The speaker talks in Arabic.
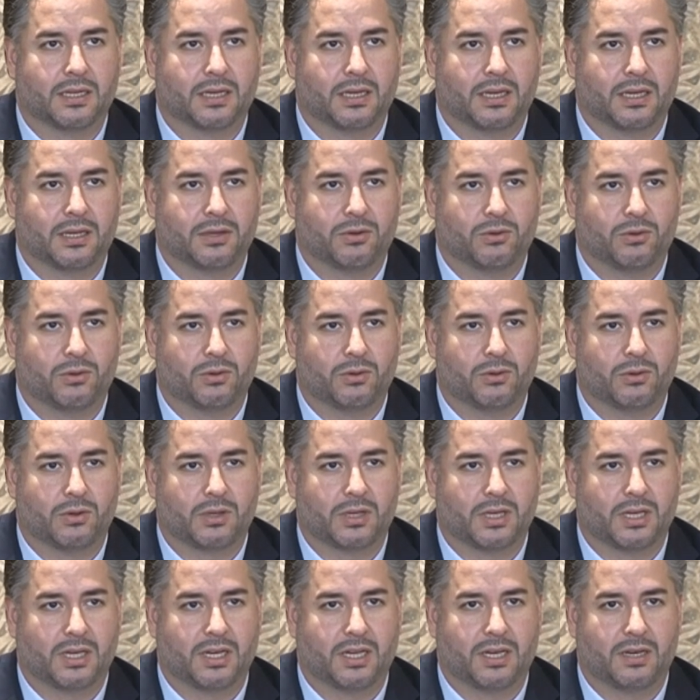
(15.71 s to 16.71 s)
لأنه
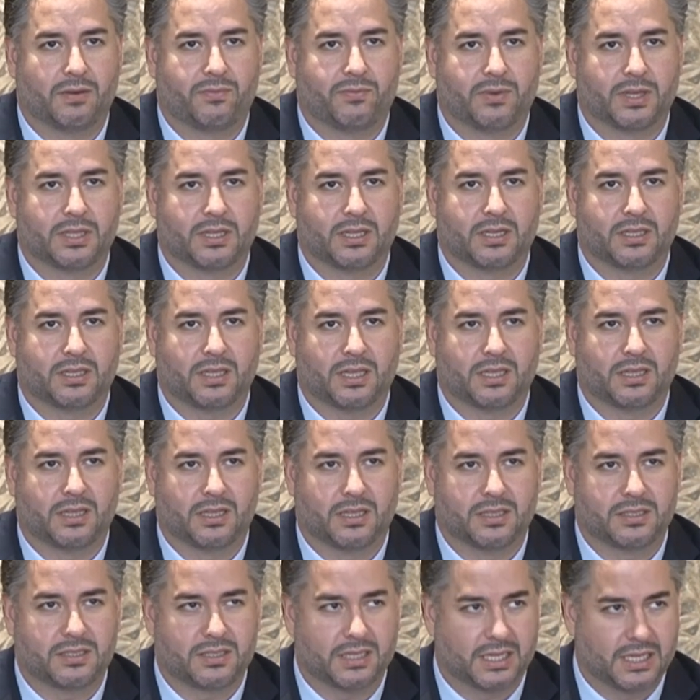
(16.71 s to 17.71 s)
خلال فترة عيد
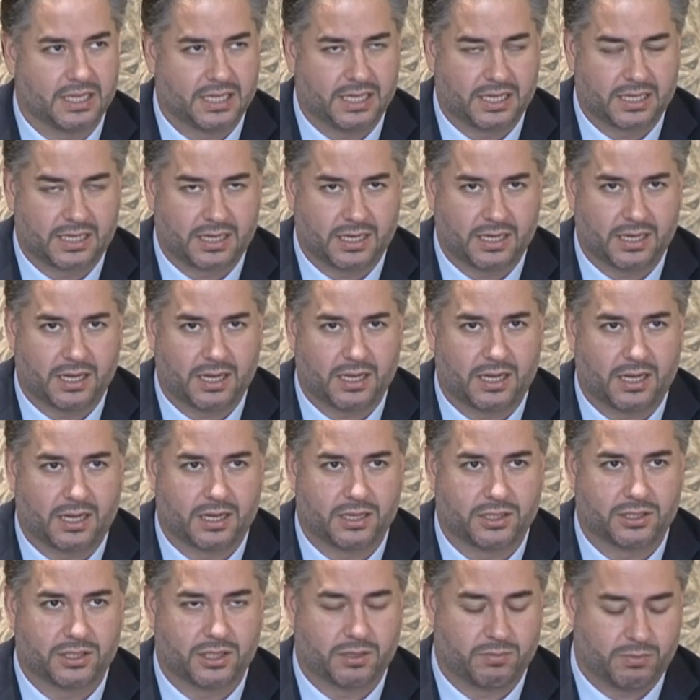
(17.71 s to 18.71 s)
الاستقلال كنا
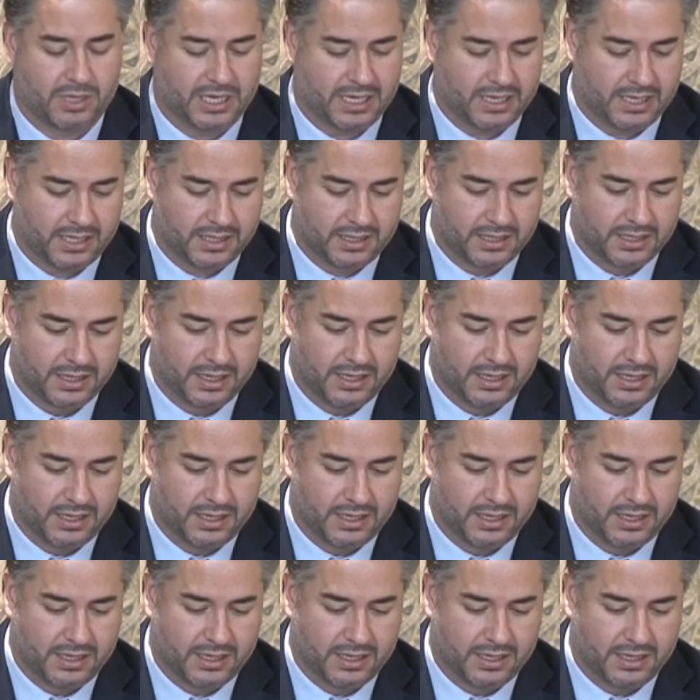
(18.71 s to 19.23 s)
خارج البلد